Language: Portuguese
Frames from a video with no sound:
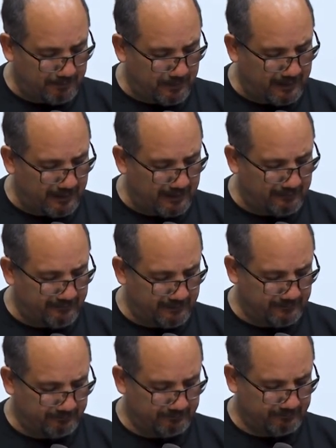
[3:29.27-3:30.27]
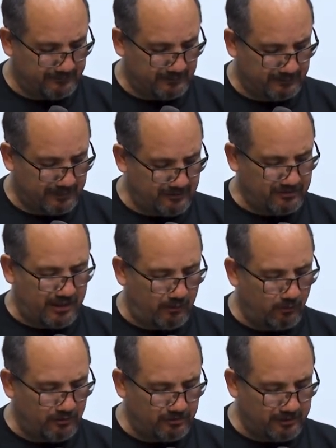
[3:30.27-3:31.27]
palavra,
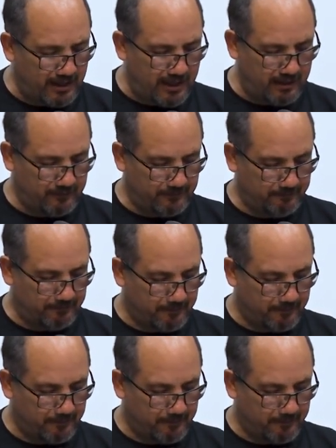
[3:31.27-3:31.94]
extraordinário,